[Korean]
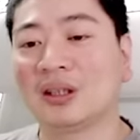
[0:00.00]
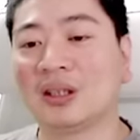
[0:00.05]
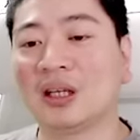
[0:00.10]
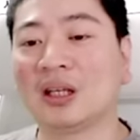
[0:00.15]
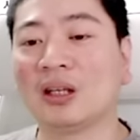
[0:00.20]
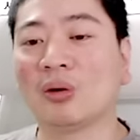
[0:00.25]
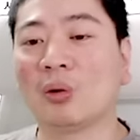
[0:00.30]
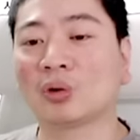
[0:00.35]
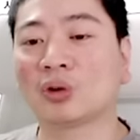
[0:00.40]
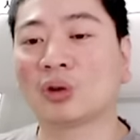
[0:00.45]

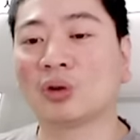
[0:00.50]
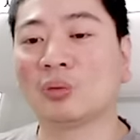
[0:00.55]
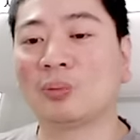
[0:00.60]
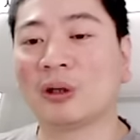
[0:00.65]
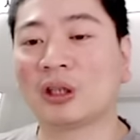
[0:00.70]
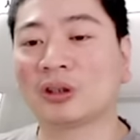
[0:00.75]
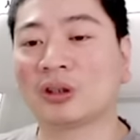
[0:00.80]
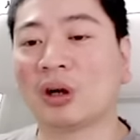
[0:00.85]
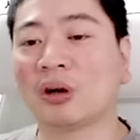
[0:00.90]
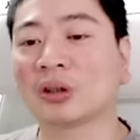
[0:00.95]
얘는
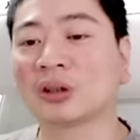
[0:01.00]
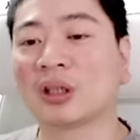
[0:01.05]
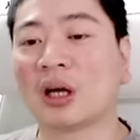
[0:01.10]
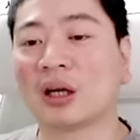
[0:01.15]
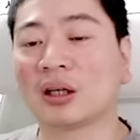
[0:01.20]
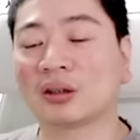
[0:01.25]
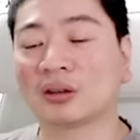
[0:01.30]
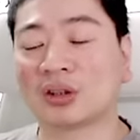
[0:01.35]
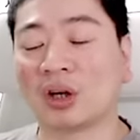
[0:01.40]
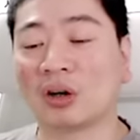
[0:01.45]
5600이
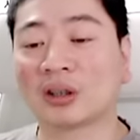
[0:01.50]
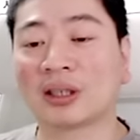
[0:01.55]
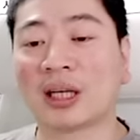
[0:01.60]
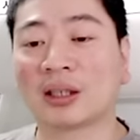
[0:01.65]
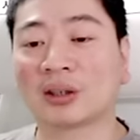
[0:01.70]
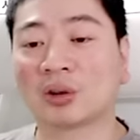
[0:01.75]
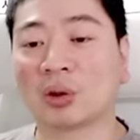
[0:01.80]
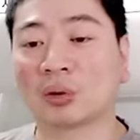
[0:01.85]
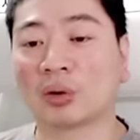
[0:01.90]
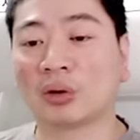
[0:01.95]
정상,
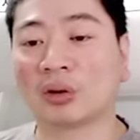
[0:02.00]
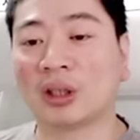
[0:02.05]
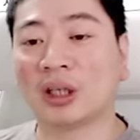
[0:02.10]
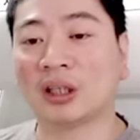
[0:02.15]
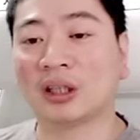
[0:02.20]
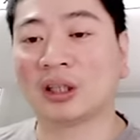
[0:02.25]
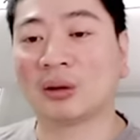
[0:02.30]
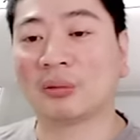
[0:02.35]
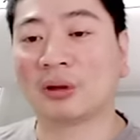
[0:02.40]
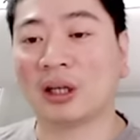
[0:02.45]
정상 적용이
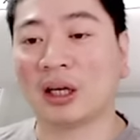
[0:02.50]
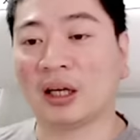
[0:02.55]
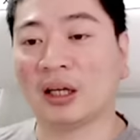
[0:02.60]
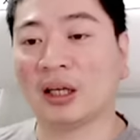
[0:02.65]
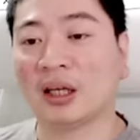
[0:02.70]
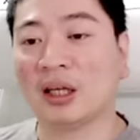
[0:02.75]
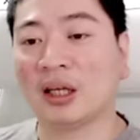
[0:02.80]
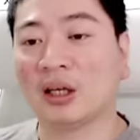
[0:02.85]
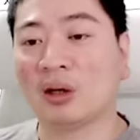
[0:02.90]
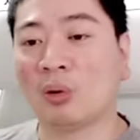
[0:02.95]
되기 때문에
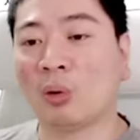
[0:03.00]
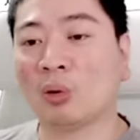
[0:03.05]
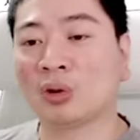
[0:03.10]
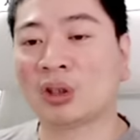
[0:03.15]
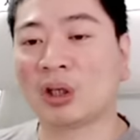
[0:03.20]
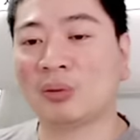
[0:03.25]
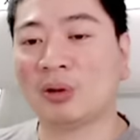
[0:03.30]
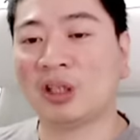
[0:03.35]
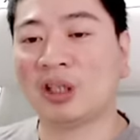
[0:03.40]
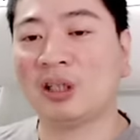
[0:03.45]

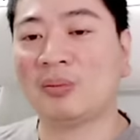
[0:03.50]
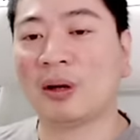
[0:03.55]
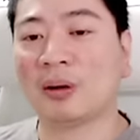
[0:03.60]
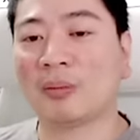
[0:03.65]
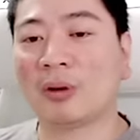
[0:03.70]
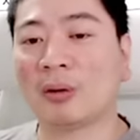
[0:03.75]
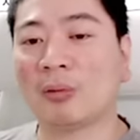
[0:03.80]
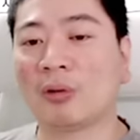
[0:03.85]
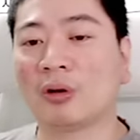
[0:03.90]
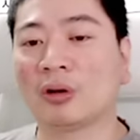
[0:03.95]
5200
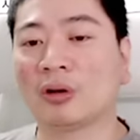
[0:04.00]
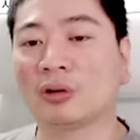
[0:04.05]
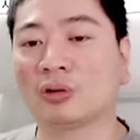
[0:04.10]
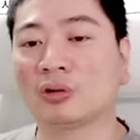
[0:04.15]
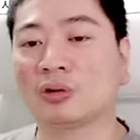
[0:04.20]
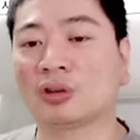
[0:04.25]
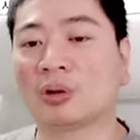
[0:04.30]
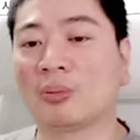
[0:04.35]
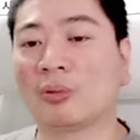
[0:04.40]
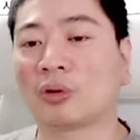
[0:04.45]
메모리를
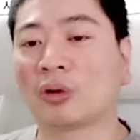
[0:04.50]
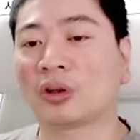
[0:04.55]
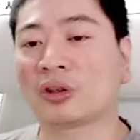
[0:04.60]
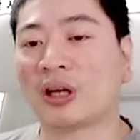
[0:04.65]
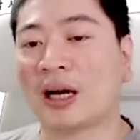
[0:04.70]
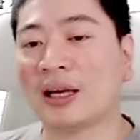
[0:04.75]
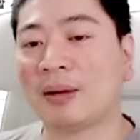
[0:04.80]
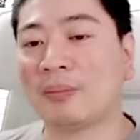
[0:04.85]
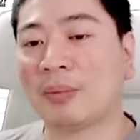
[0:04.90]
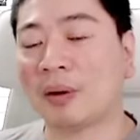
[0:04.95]
추천
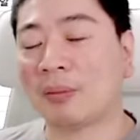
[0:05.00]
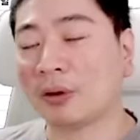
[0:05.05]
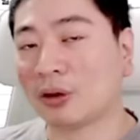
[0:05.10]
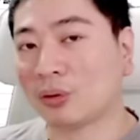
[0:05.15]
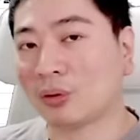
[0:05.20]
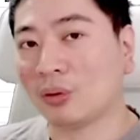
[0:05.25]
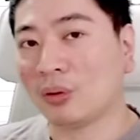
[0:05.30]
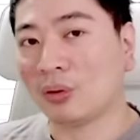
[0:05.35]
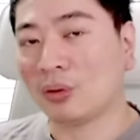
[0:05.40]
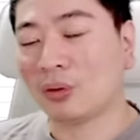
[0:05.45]
목록에서 아예
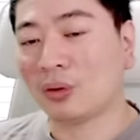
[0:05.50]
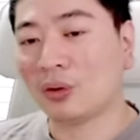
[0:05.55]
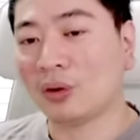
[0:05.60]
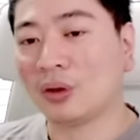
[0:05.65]
빼버리고